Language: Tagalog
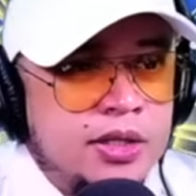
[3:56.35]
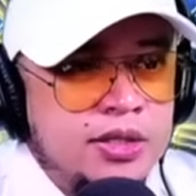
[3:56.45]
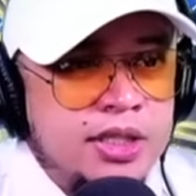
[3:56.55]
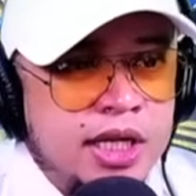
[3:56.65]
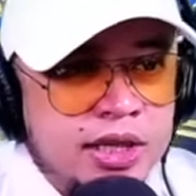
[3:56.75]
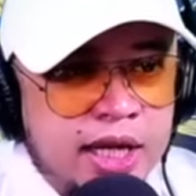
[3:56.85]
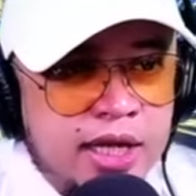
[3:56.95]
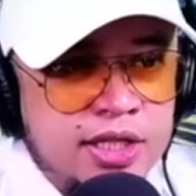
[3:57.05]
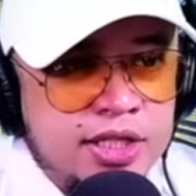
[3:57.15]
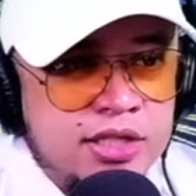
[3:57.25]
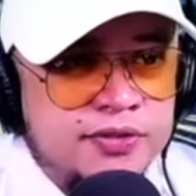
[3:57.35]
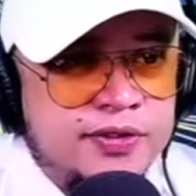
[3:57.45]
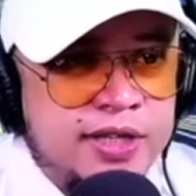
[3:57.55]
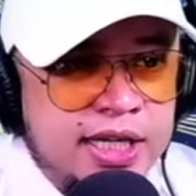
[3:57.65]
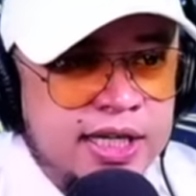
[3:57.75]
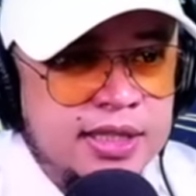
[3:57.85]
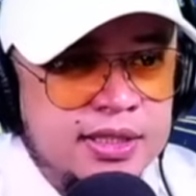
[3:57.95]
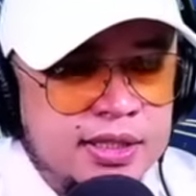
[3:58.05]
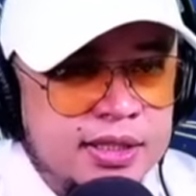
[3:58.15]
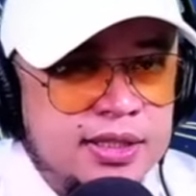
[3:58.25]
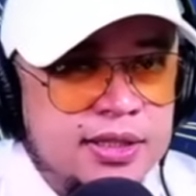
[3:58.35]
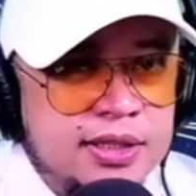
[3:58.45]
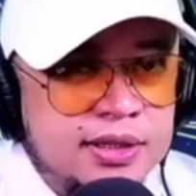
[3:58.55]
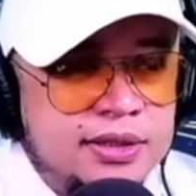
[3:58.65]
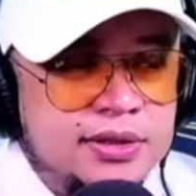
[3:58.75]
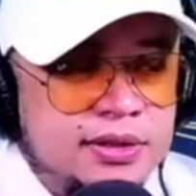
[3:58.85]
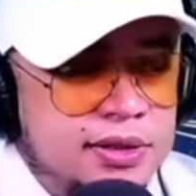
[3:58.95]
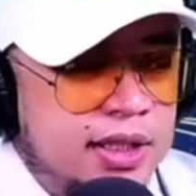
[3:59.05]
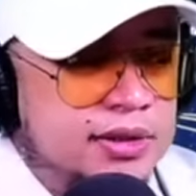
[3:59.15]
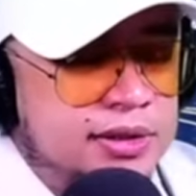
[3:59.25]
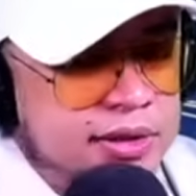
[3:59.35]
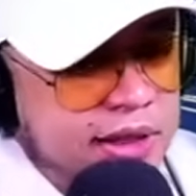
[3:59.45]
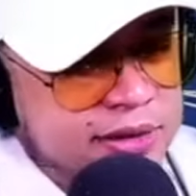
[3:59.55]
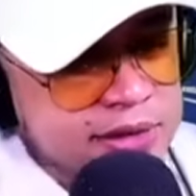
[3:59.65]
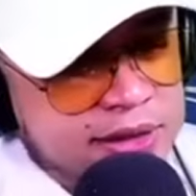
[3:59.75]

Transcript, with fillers: on intelligence funds. Nako, nako,